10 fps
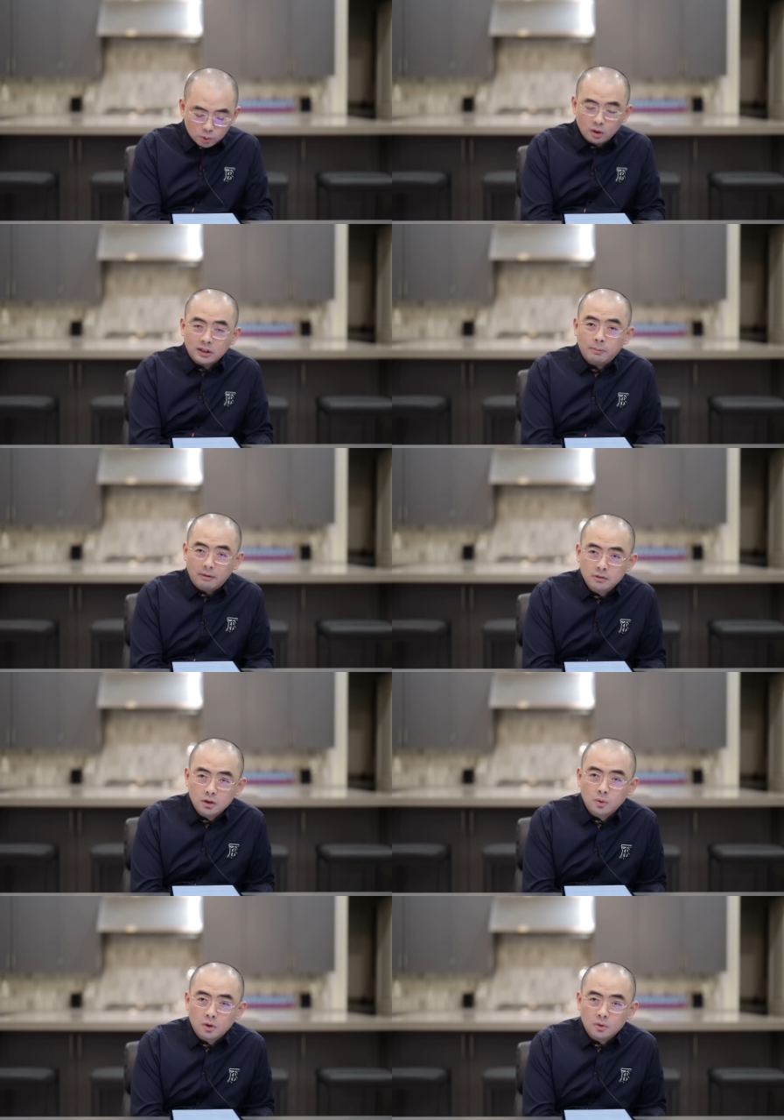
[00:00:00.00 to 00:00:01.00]
中国占百分之
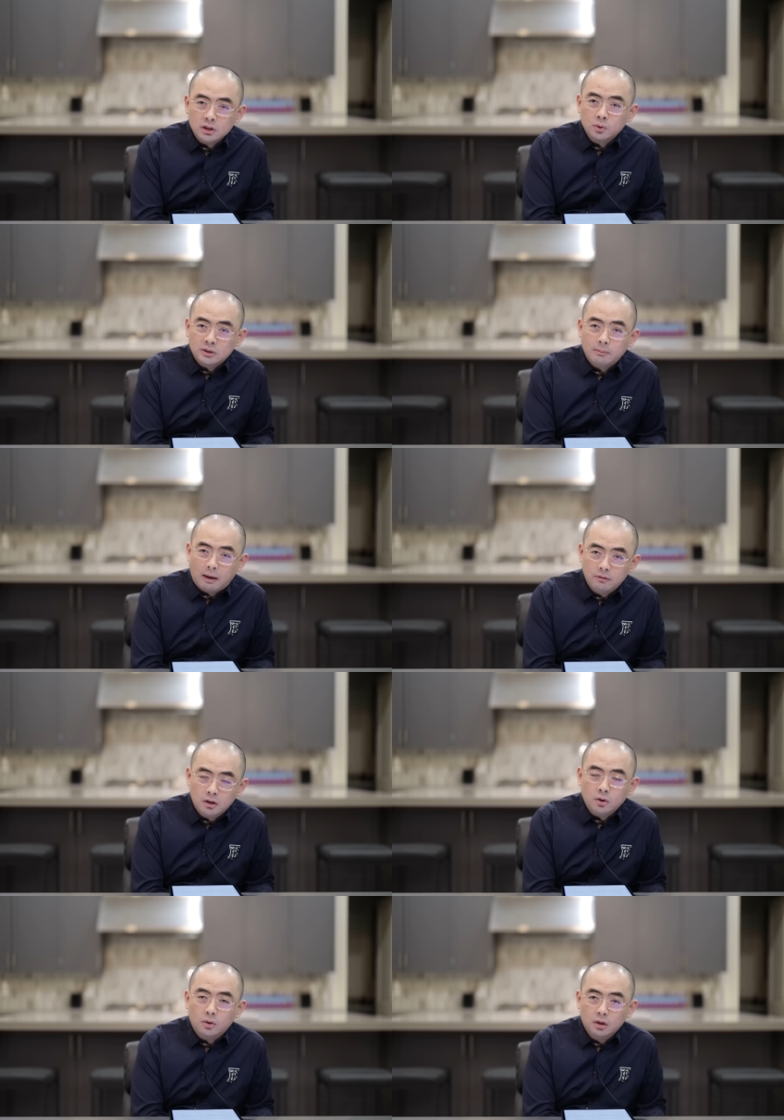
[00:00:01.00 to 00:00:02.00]
六十六，印度占百分
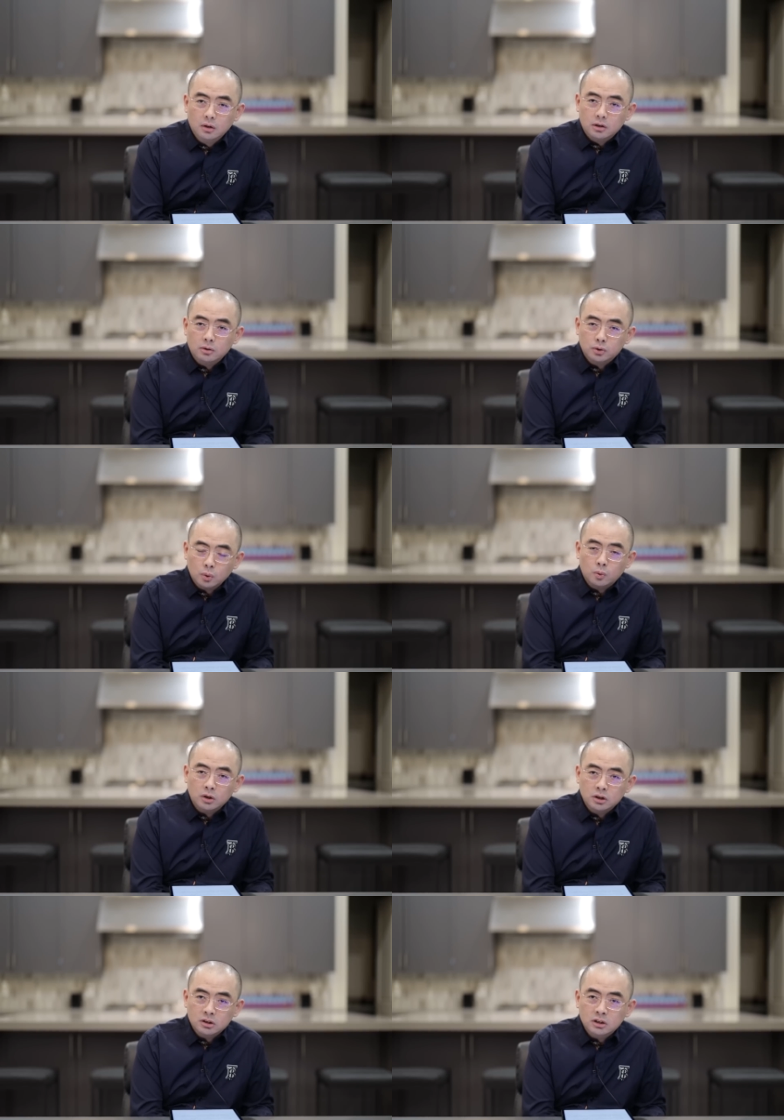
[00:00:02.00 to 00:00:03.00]
之六，也就是中
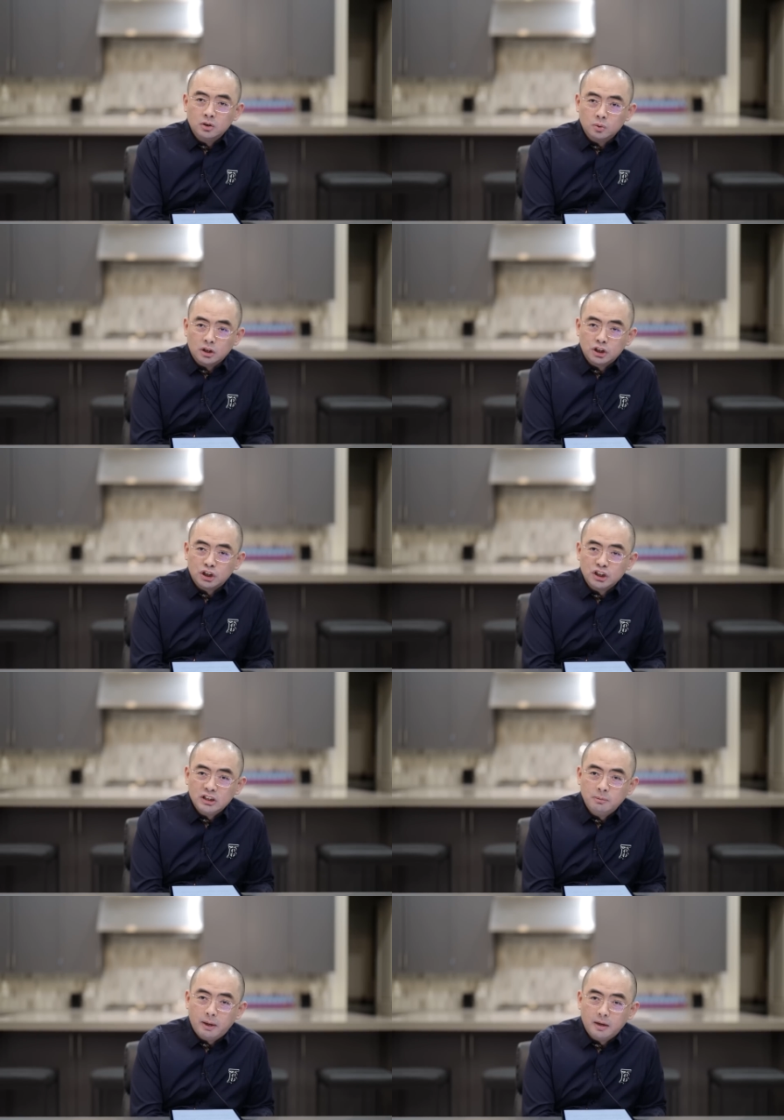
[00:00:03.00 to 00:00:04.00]
国是印度的十
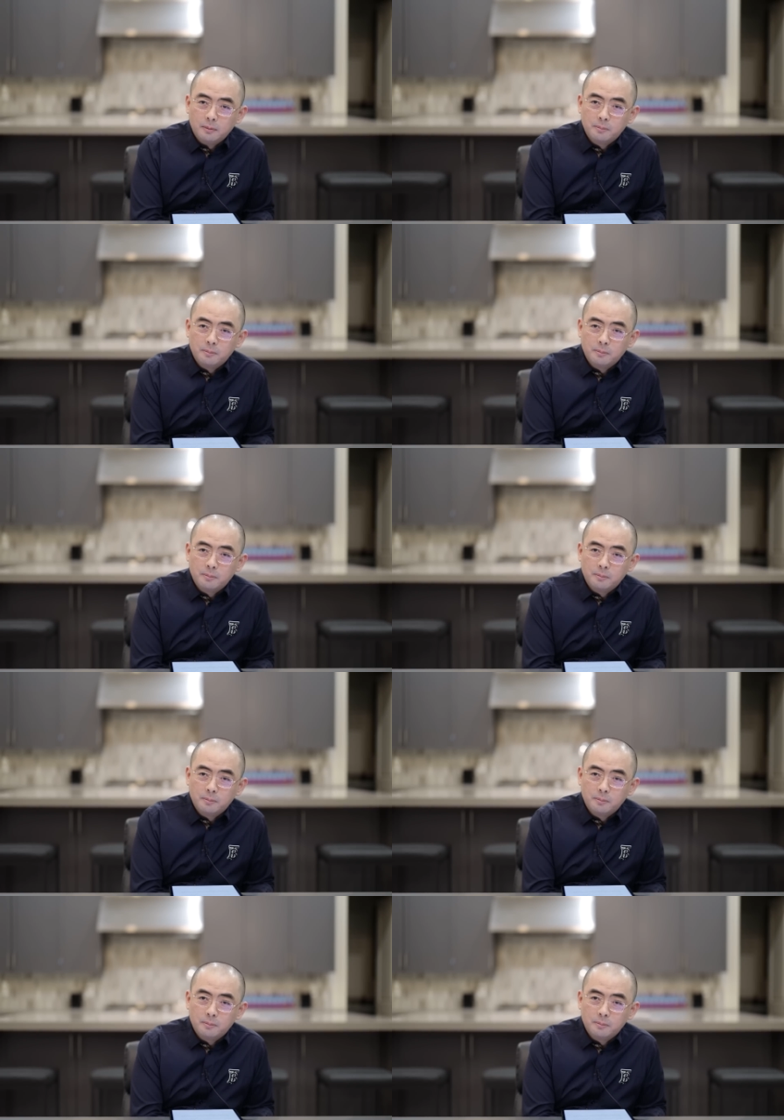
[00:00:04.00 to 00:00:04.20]
一倍，